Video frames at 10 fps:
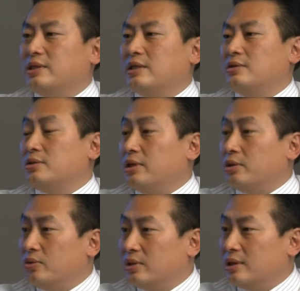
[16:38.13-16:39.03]
基本上就
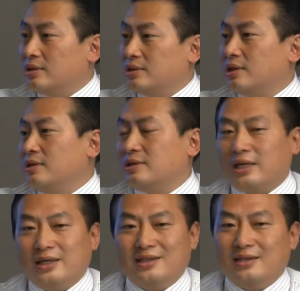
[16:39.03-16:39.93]
可以过了，只要
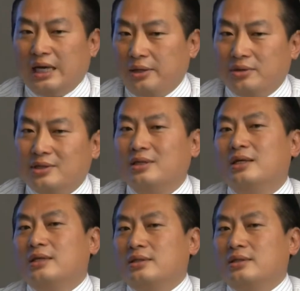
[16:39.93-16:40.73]
你财产来源